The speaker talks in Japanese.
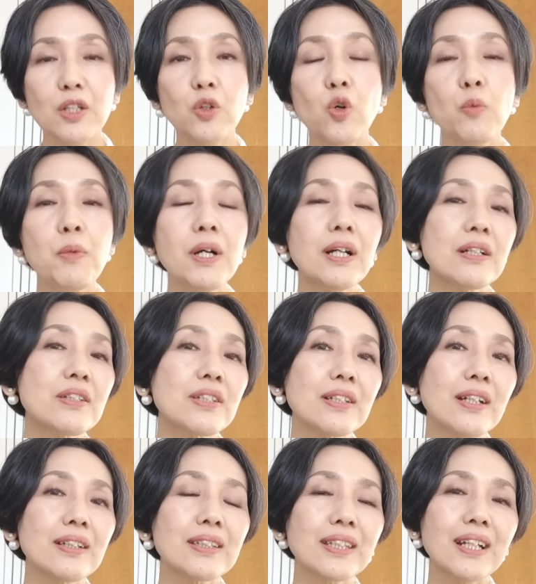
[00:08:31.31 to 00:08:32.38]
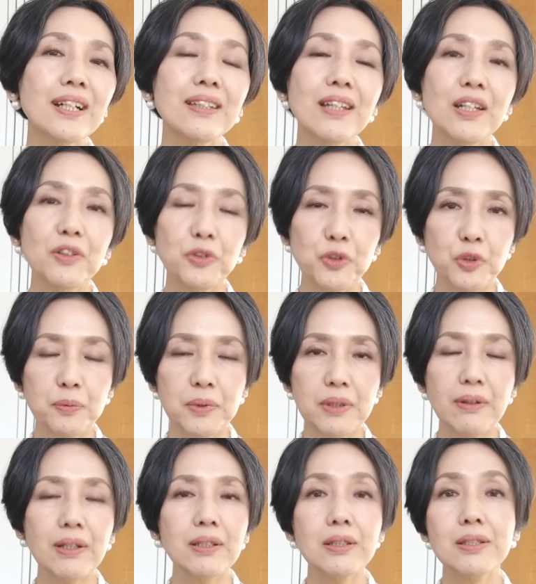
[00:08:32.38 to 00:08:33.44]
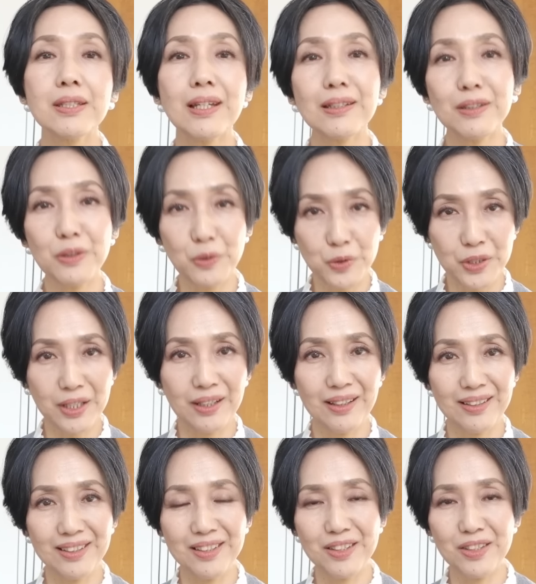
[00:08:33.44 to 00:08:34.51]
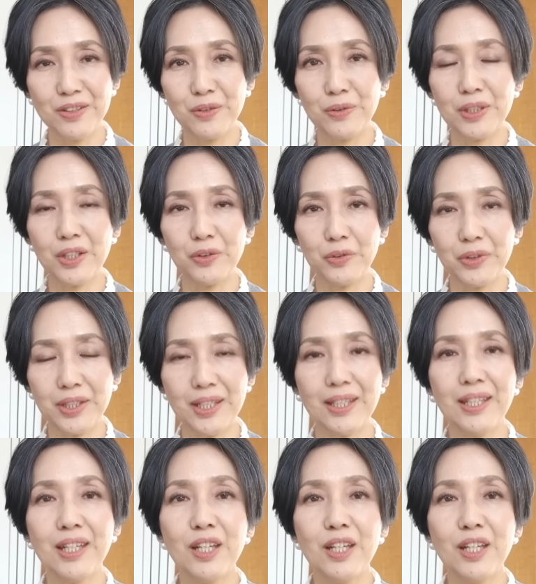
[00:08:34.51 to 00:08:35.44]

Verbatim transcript: ごまかしが効かないという意味では潔さが必要なので